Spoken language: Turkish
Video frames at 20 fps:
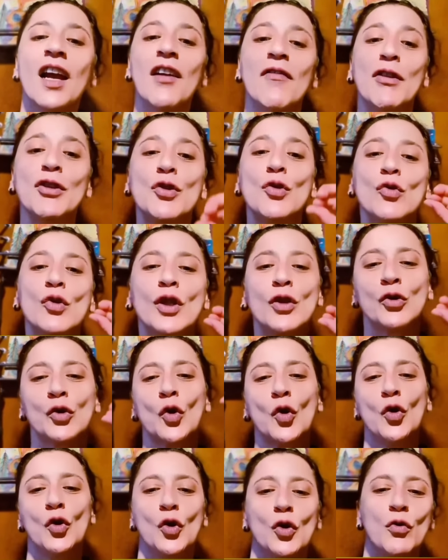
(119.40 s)
Ve şunu da
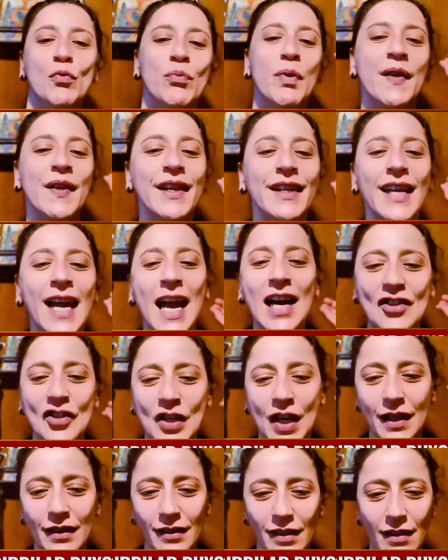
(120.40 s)
söylüyorum bana
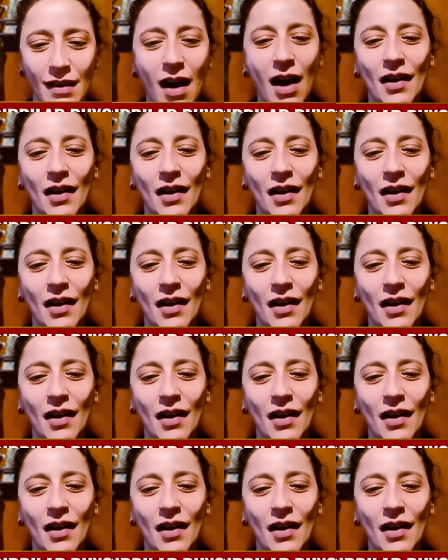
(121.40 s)
gerçekleri